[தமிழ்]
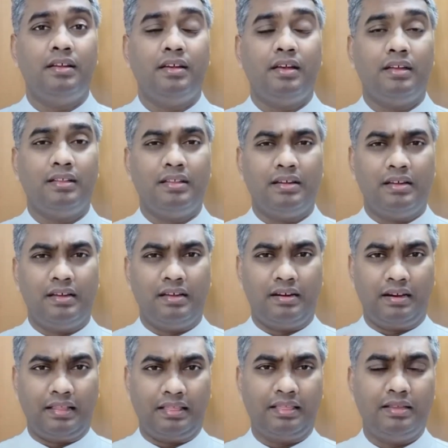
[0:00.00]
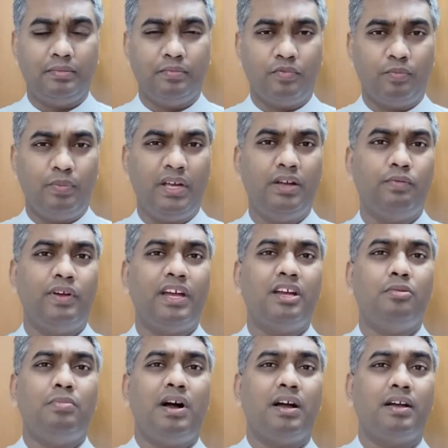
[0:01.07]
இந்த ரத்தம் மிக
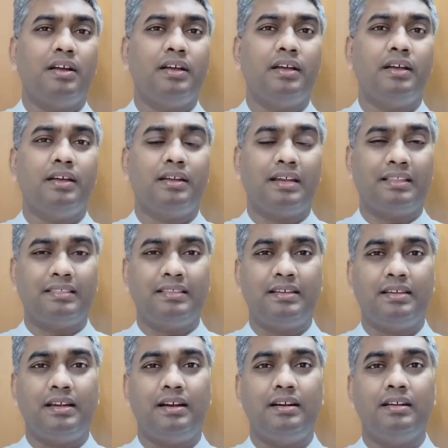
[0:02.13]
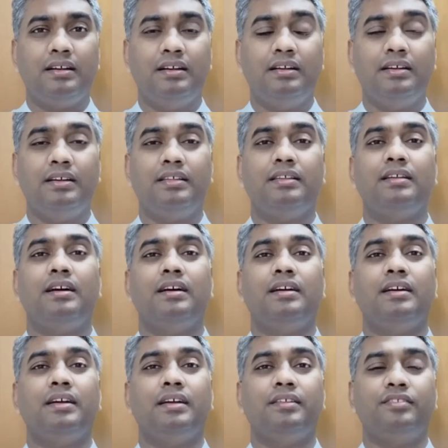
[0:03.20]
வேகமாக இரத்த நாளங்களுக்கு
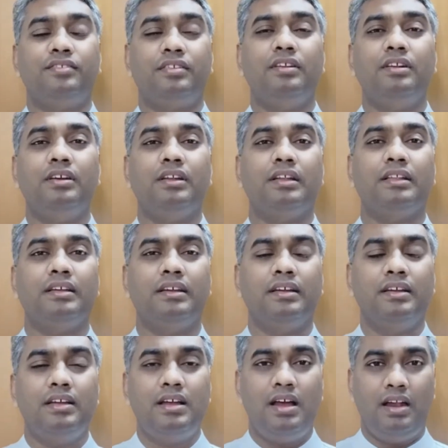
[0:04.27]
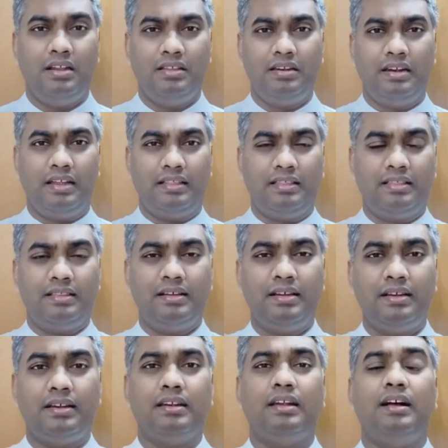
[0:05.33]
எதிராக செல்லுகிறது அல்லது இரத்த
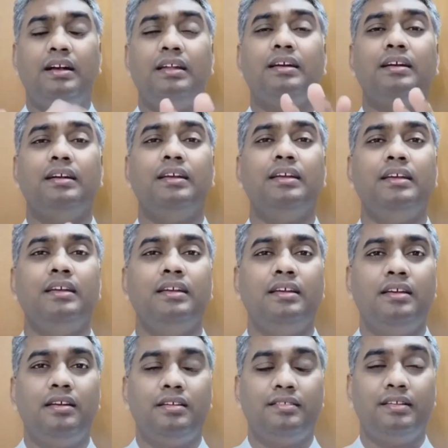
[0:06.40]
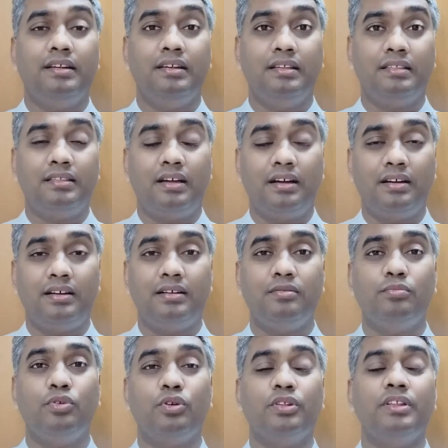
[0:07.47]
நாளங்களை சென்று
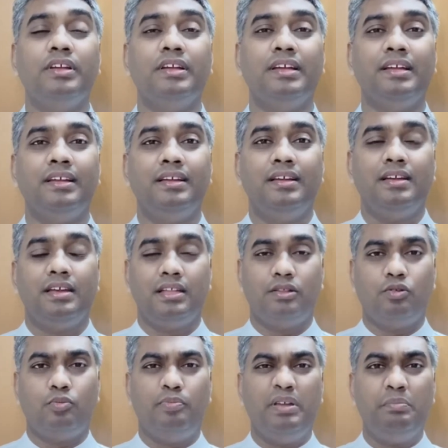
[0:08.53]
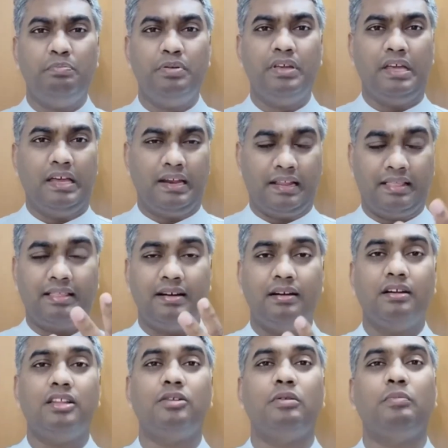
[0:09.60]
தாக்கும் பொழுது இந்த ஒரு பிபி ரத்த
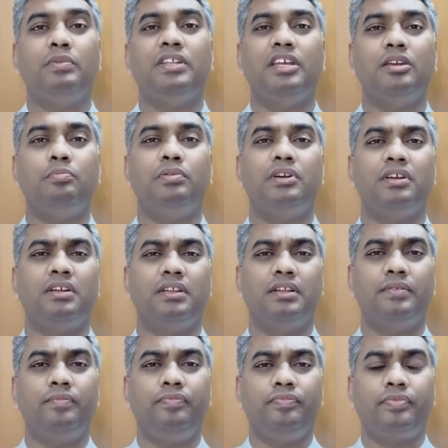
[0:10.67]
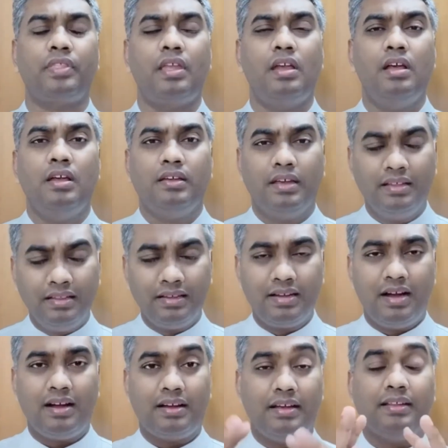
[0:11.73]
அழுத்தம் என்பது ஏற்படுகிறது
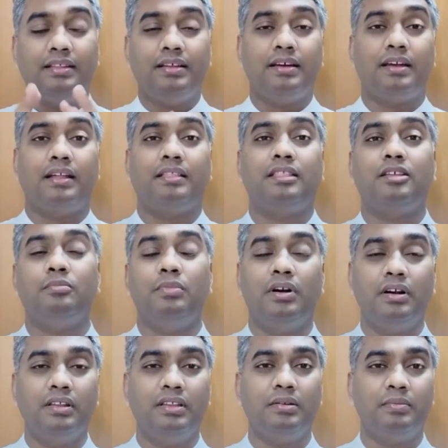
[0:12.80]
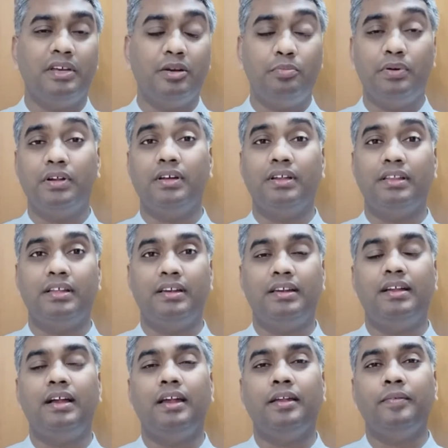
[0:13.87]
எதுக்காக இந்த ரத்தம் அழுத்தம் ஏற்படுகிறது
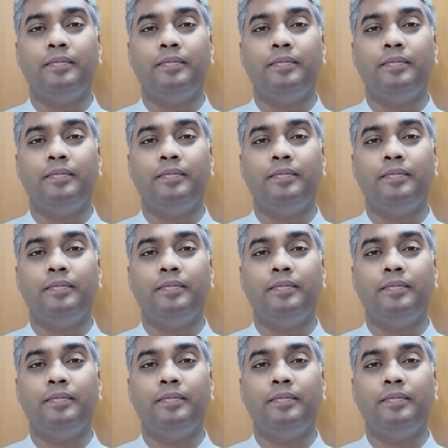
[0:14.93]
என்றால்